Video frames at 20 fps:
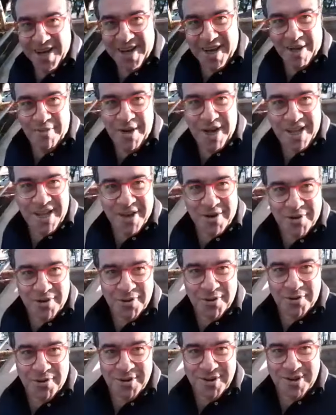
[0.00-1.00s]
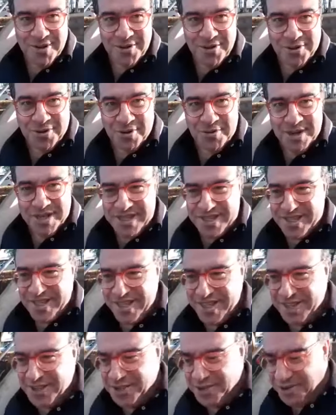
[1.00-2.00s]
Caminhada com conteúdo
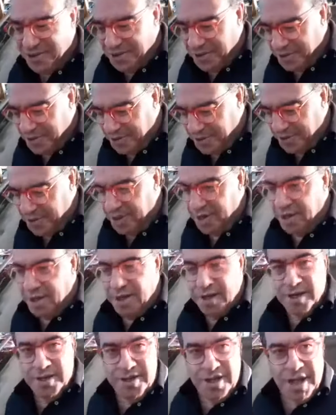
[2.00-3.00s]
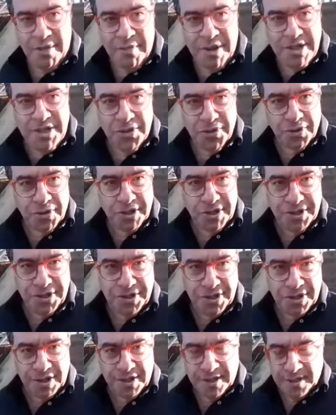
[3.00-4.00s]
começando. Tema de
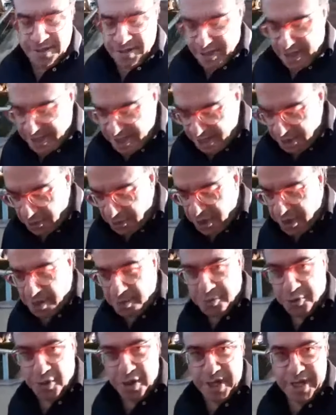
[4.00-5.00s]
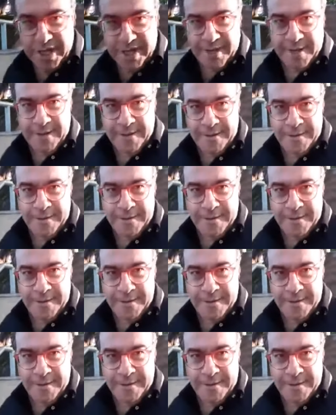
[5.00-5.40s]
hoje, aqui no Campolim.